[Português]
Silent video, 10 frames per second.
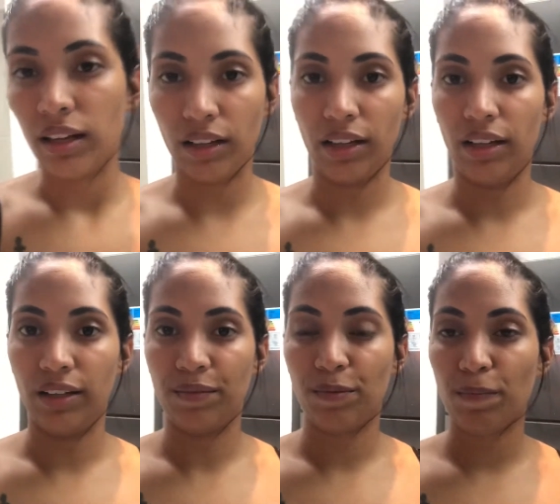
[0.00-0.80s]

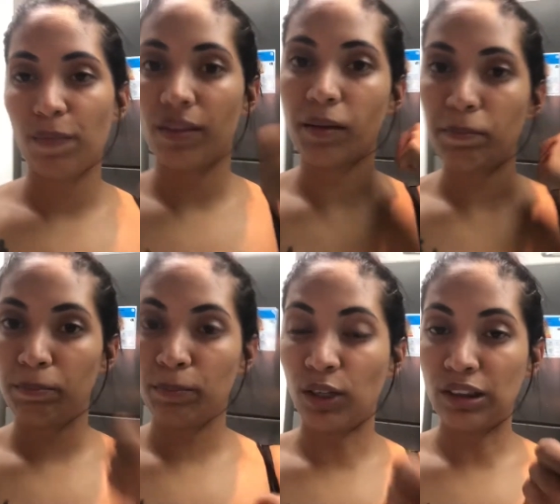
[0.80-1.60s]
É,
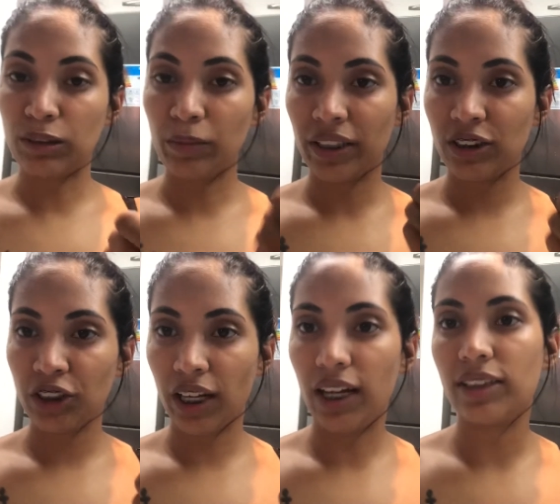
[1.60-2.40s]
próximo aqui de
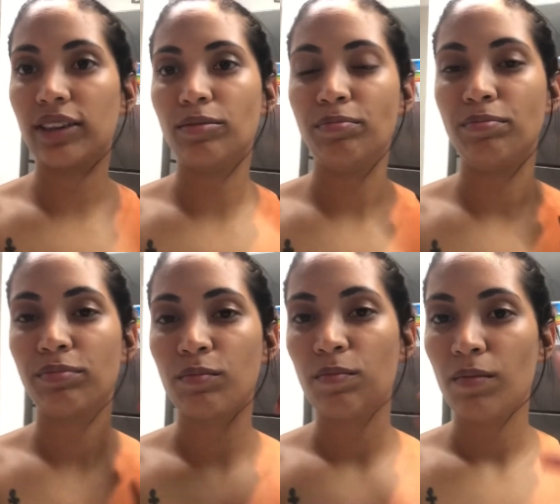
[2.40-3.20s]
casa,
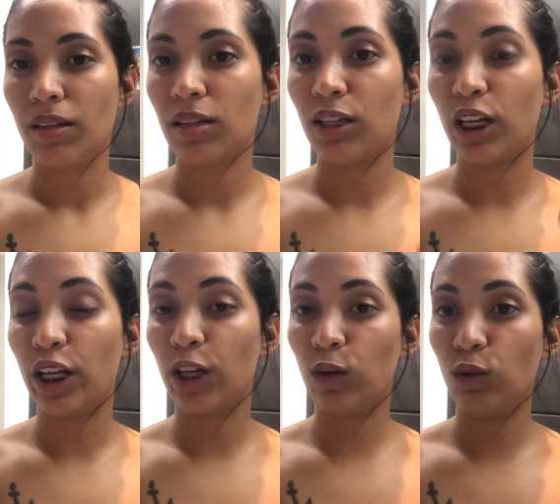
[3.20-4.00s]

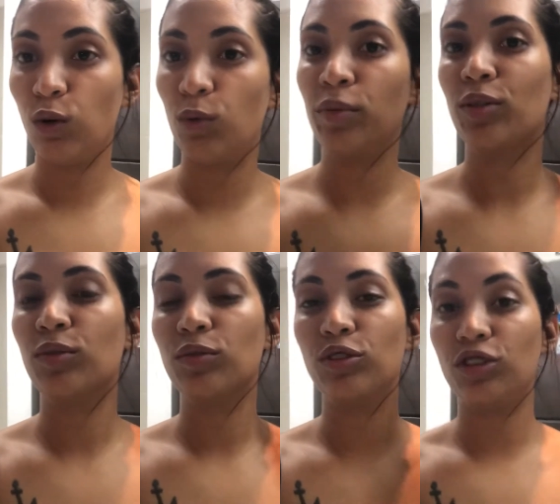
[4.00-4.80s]

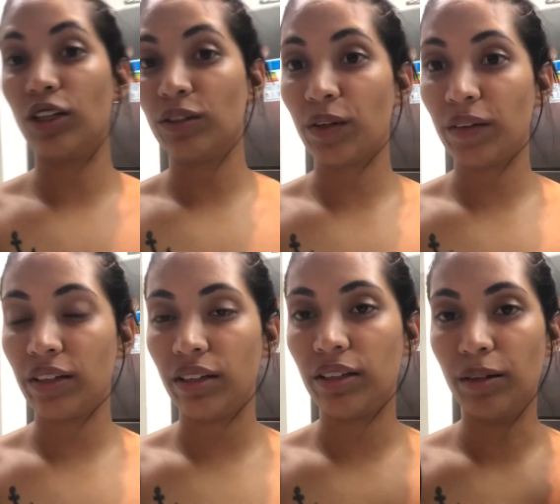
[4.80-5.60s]
econômico, do jeito que eu
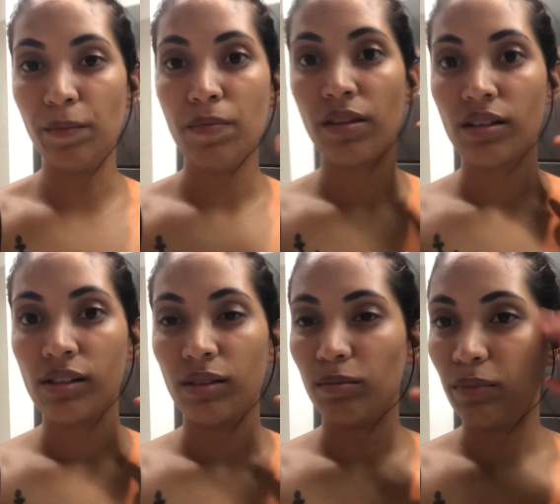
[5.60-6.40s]
queria.
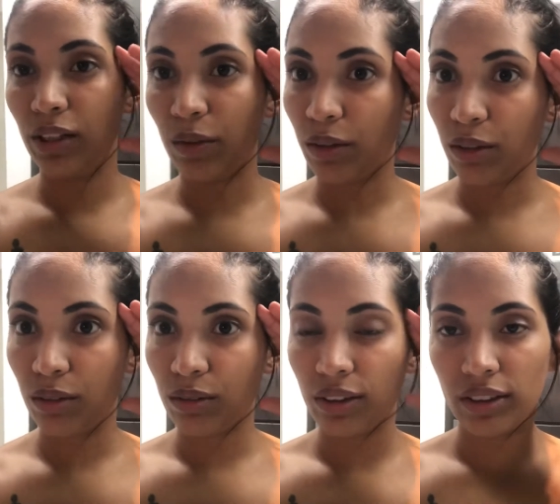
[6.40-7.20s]
Meu,
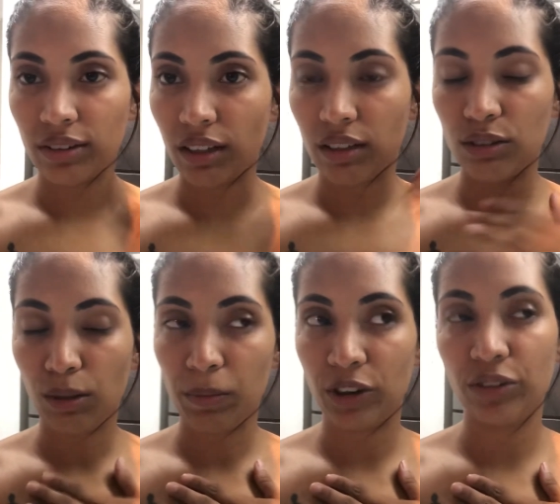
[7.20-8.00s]
eu tô encantada, eu tô
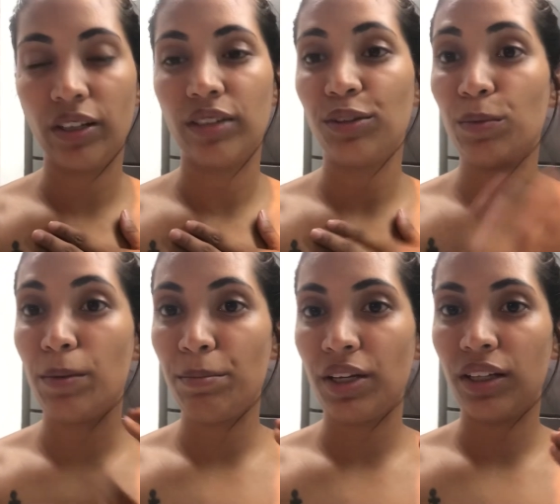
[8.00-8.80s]
apaixonada, eu
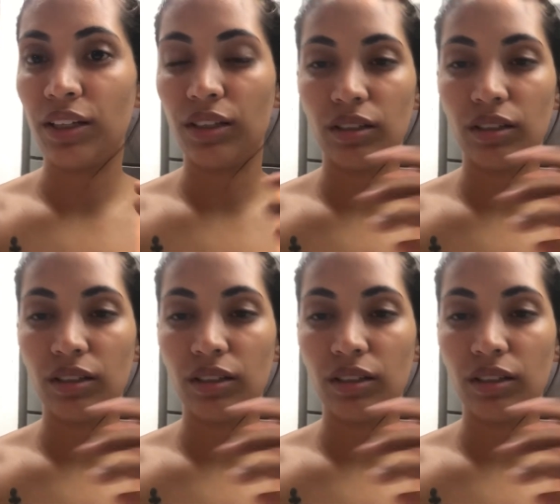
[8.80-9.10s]
amei.